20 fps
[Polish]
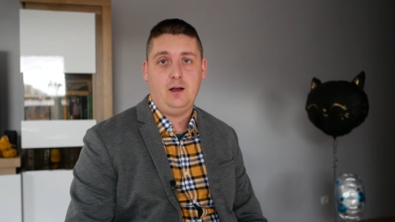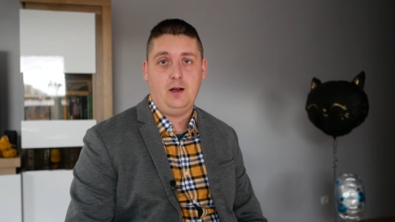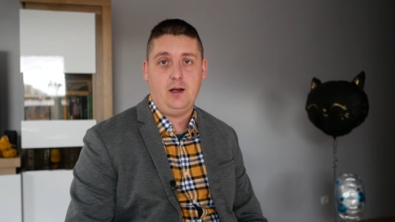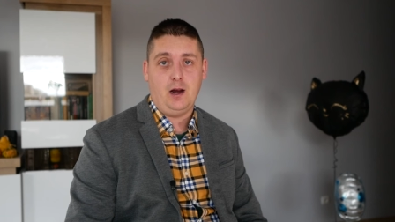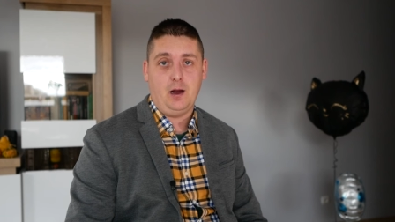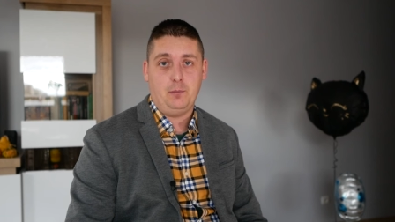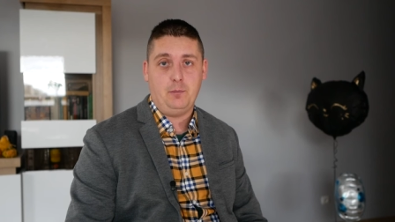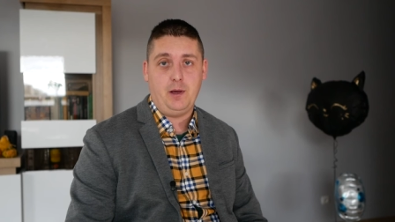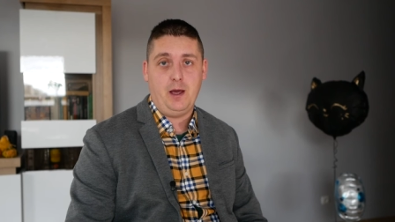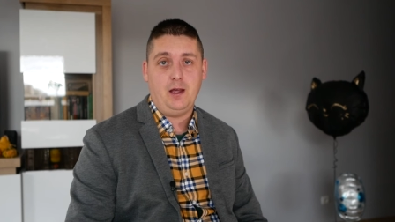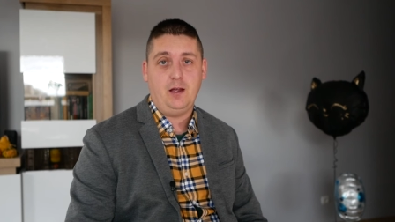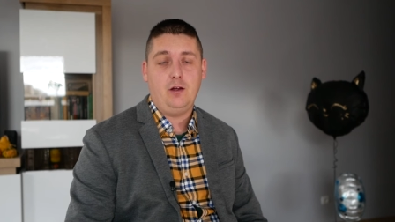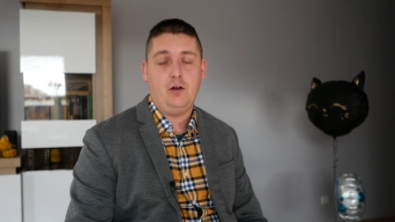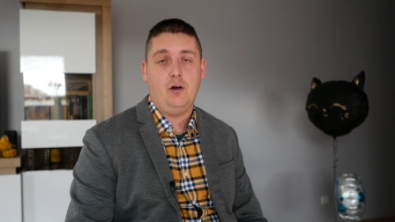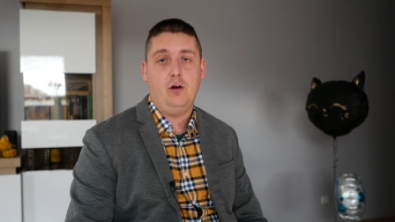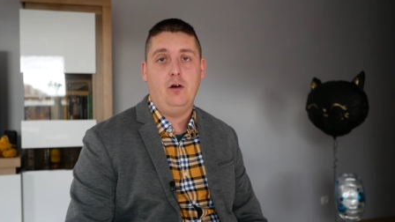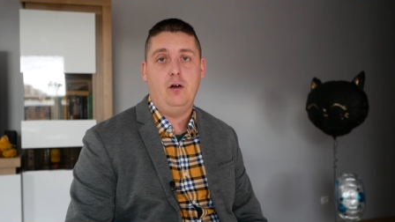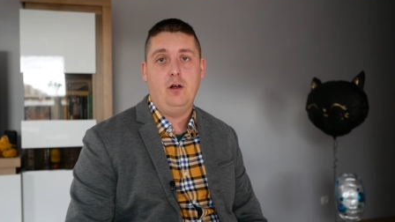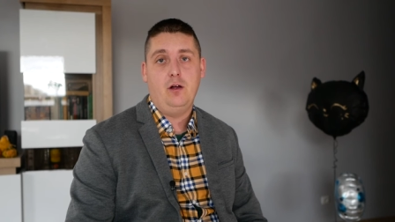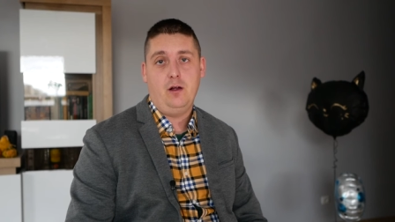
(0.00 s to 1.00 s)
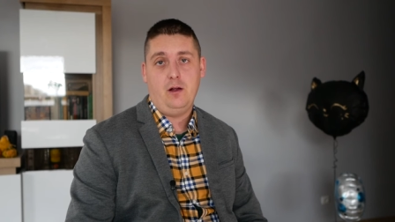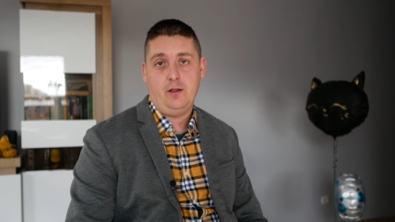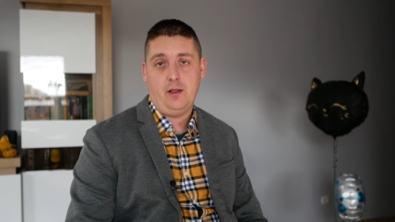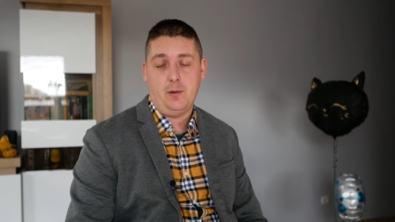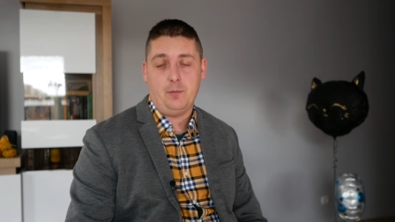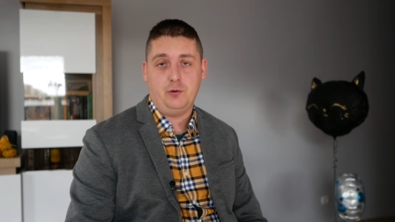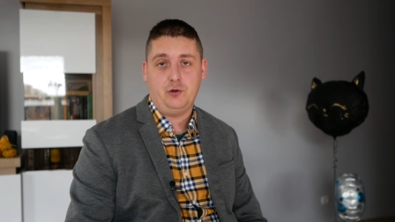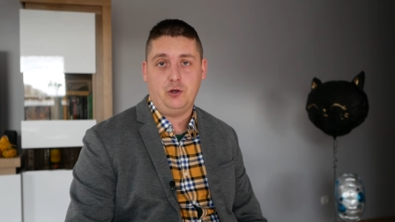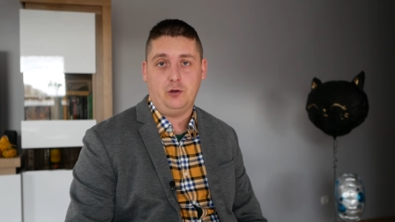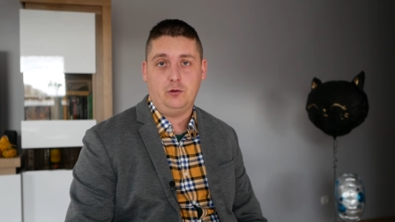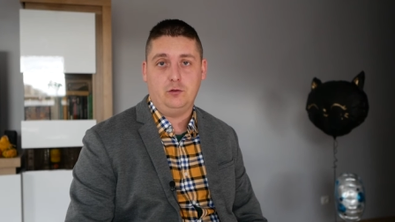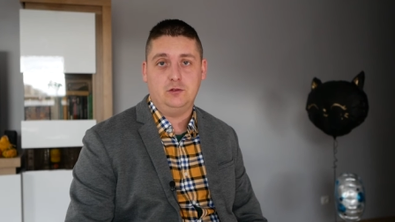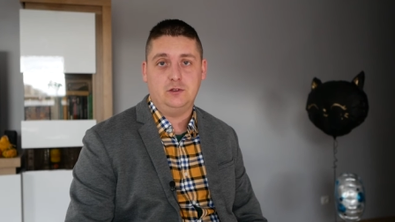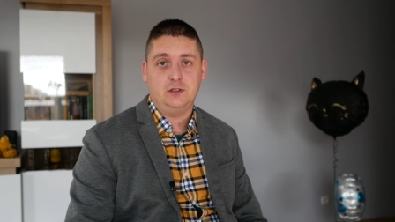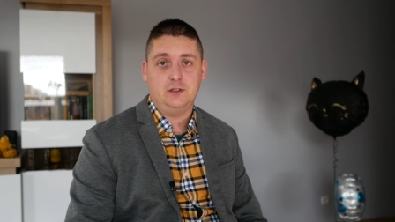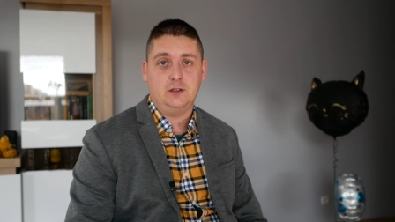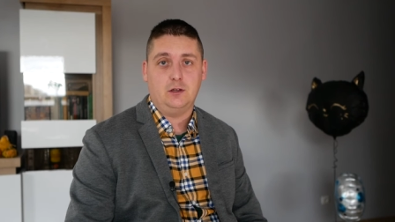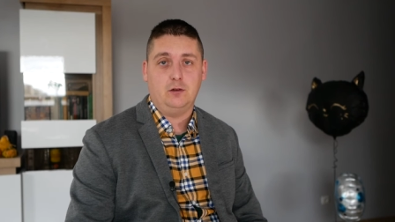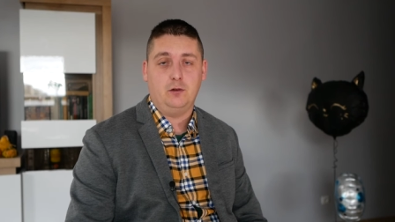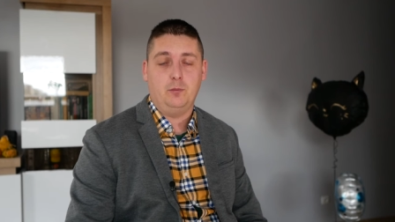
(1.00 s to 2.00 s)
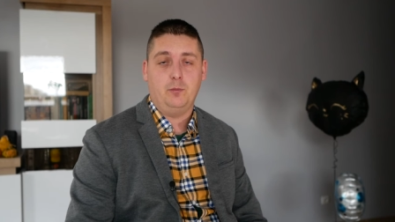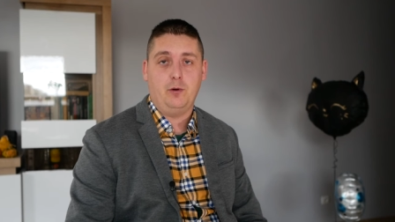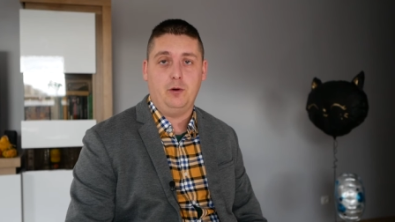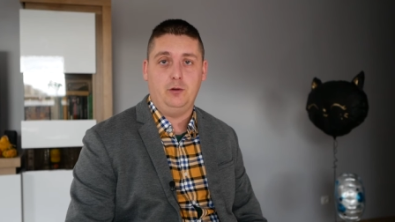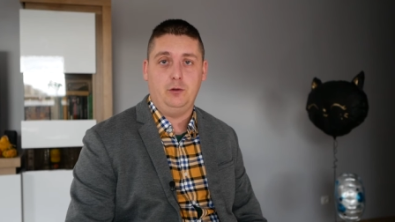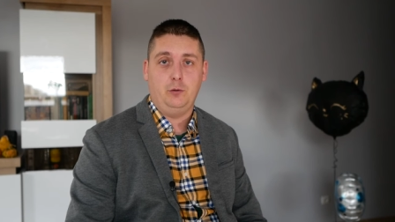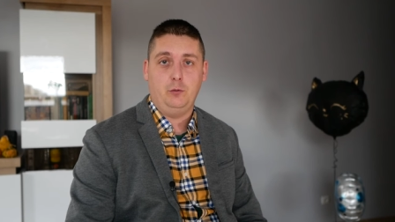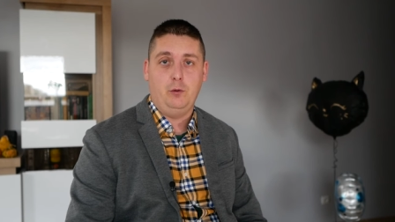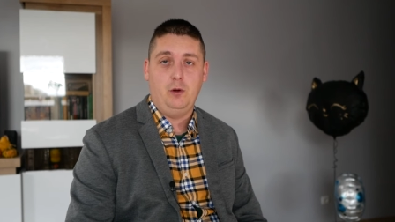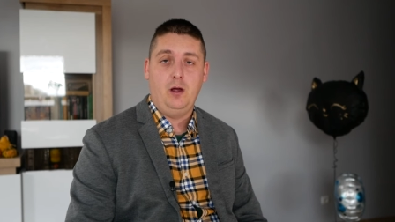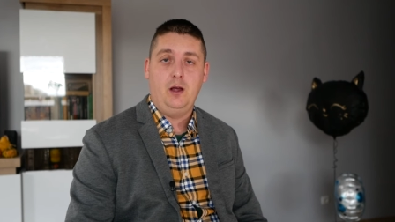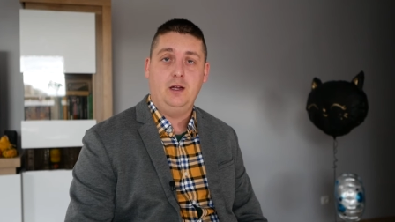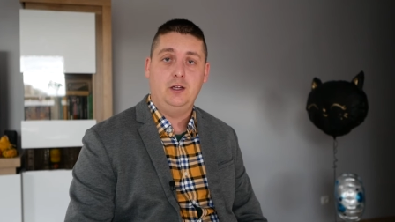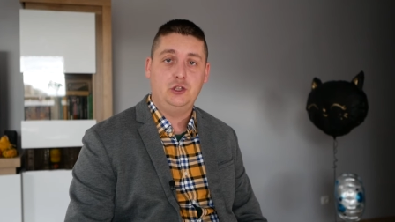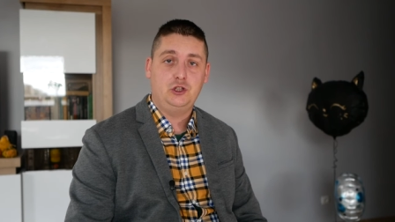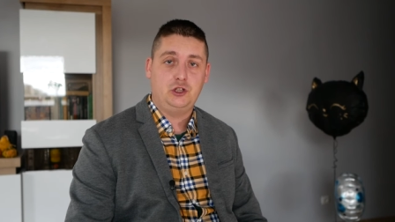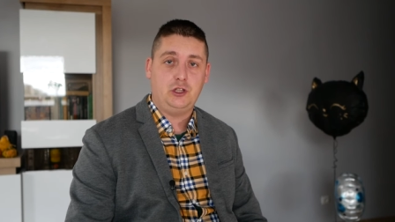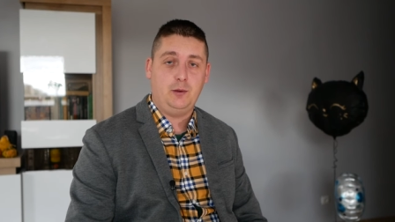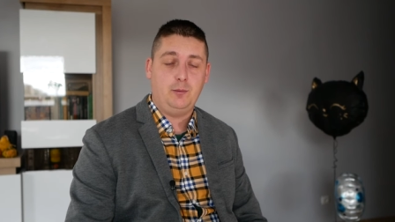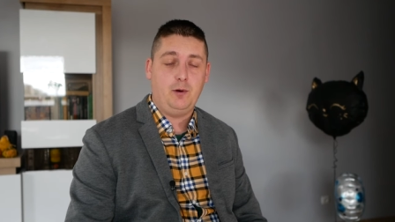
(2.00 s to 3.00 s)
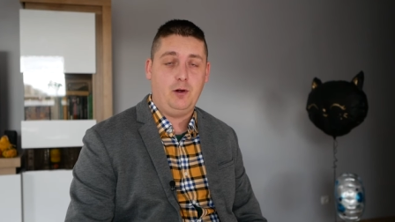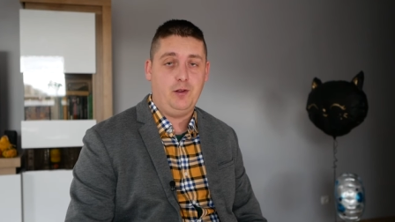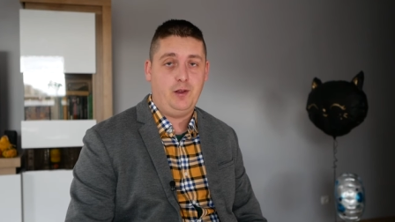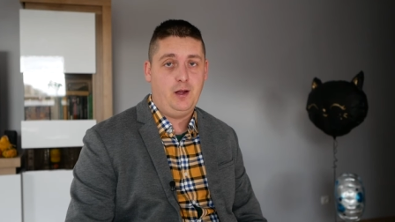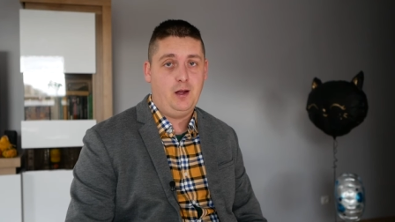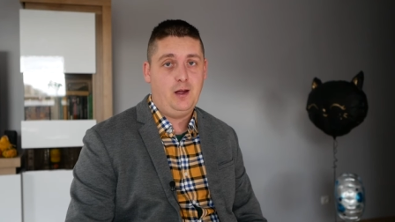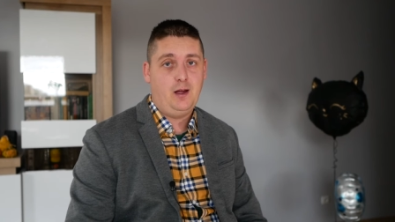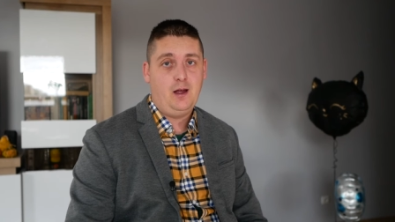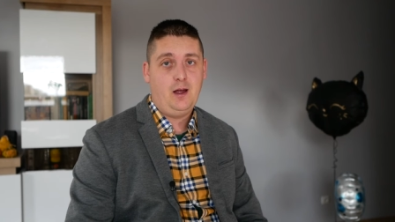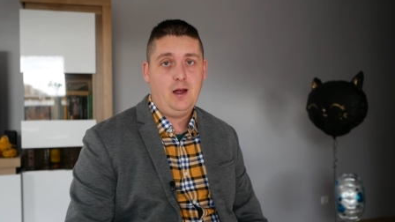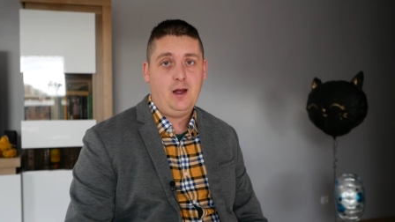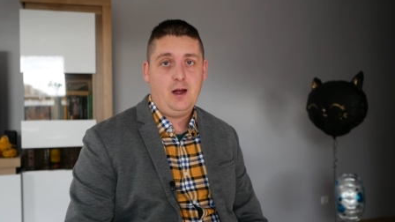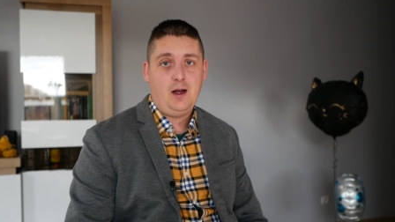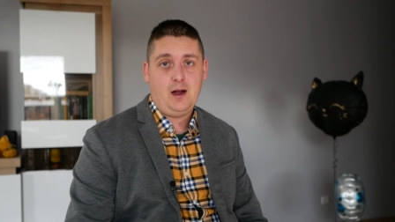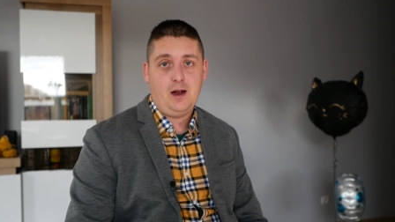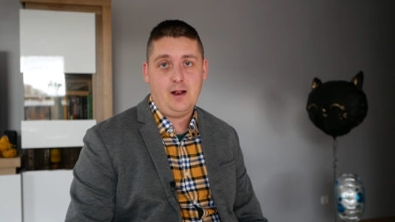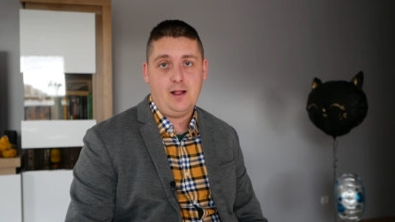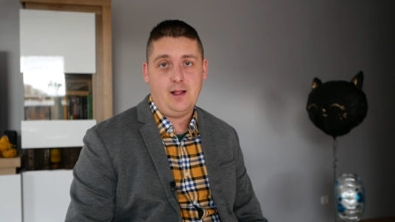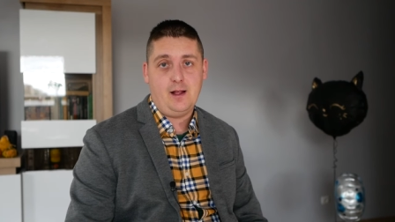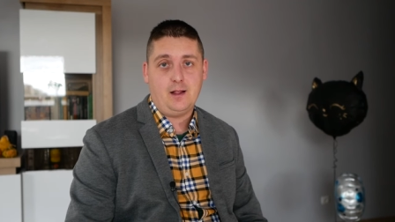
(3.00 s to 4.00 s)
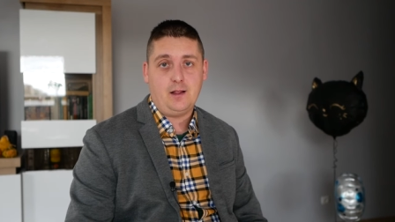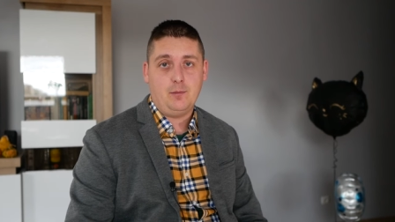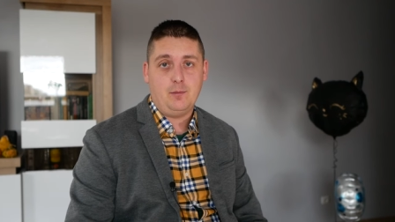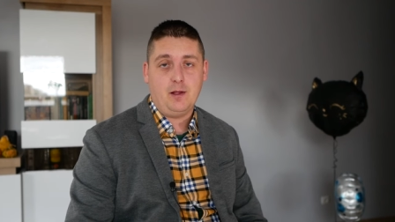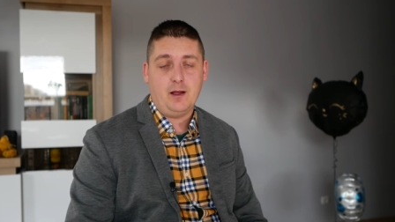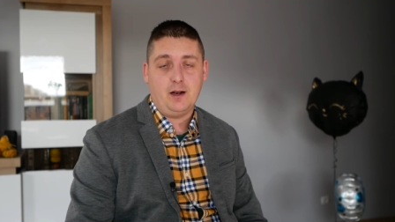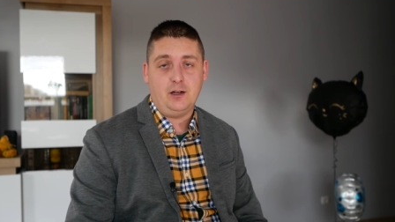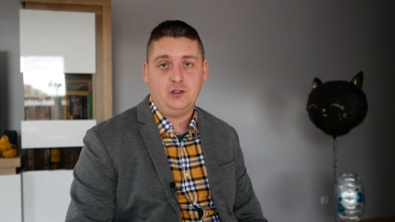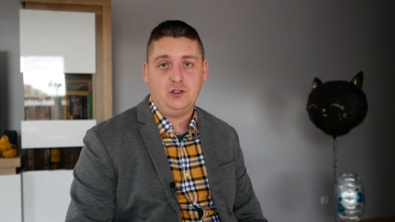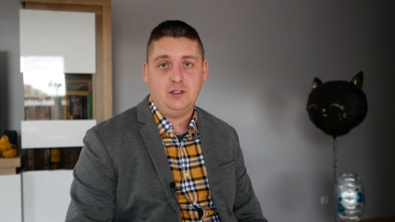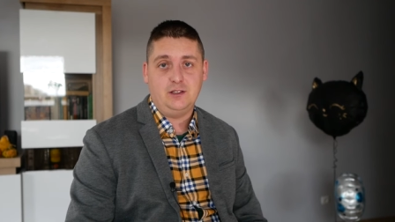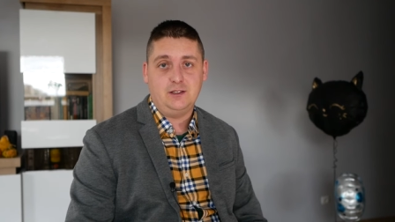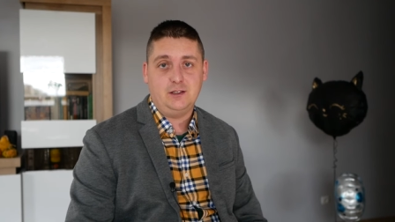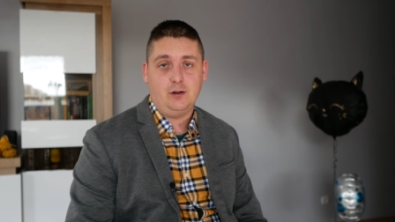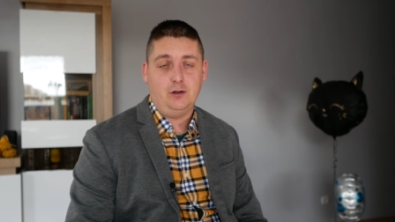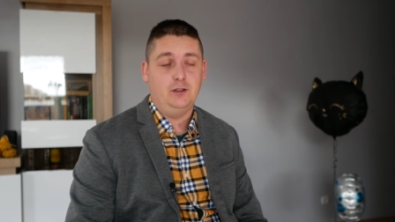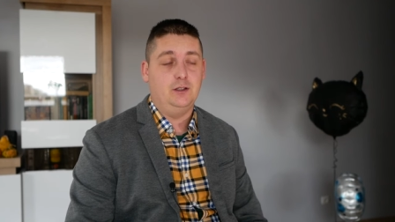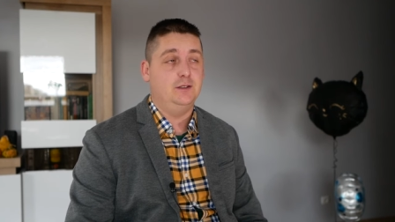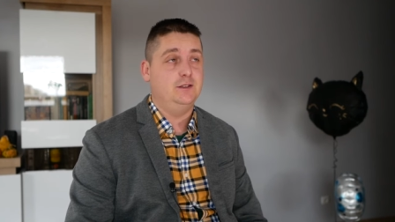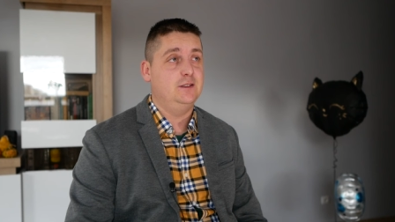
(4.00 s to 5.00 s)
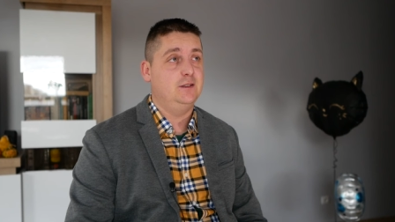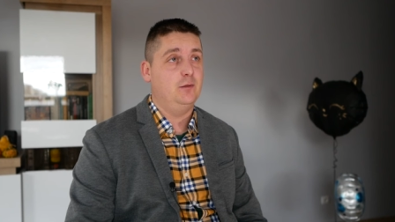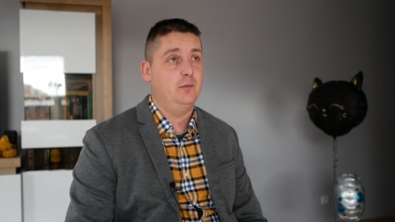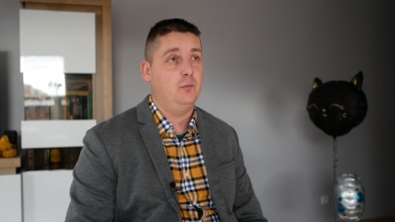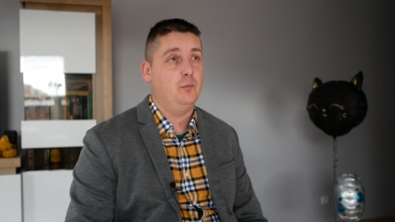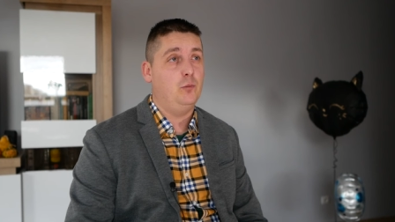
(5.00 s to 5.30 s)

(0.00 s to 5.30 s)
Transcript: gra Pieńko, na początku sezonu bronił Szymon, ale na tym na razie jest koniec.